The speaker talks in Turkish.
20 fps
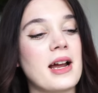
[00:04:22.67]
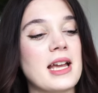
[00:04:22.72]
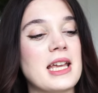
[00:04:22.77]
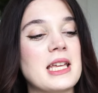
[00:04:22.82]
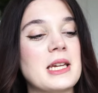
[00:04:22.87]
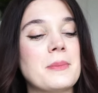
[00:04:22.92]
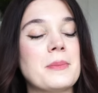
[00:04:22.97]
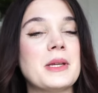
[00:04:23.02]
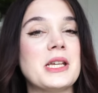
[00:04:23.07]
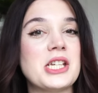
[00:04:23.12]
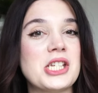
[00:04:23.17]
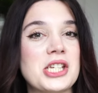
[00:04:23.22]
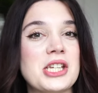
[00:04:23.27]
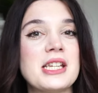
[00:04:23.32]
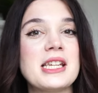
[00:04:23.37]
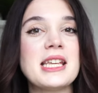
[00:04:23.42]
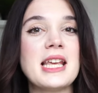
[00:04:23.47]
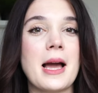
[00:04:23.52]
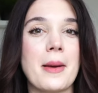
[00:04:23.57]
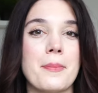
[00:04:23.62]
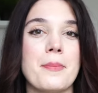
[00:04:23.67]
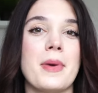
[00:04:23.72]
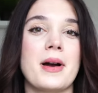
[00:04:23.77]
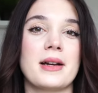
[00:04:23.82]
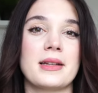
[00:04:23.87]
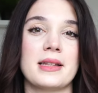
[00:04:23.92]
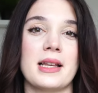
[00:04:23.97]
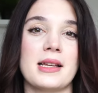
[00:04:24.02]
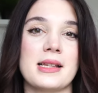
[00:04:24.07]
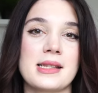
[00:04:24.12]
ayırıp işini
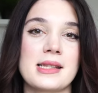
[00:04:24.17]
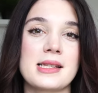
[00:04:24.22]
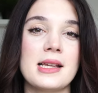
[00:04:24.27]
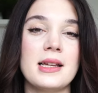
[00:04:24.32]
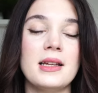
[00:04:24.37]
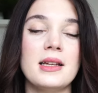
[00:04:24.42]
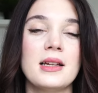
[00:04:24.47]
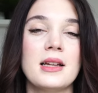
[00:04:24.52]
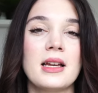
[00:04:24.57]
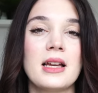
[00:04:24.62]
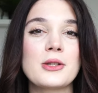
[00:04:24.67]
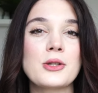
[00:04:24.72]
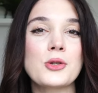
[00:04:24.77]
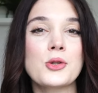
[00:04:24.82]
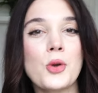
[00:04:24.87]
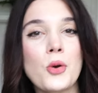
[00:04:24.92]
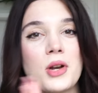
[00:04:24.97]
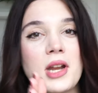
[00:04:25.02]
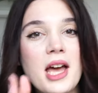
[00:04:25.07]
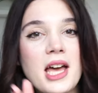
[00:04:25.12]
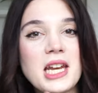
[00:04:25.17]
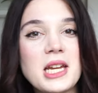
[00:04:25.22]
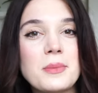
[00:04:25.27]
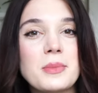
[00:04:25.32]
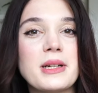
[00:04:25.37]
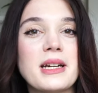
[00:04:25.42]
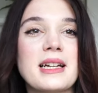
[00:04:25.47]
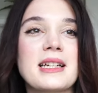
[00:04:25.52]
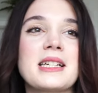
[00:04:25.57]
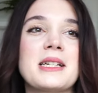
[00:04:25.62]
yapmaktansa son ana
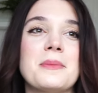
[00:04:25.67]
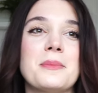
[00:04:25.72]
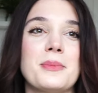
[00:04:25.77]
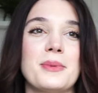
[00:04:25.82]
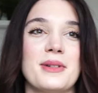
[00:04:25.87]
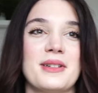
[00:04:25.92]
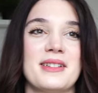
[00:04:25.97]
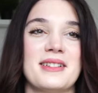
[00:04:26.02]
bırakıp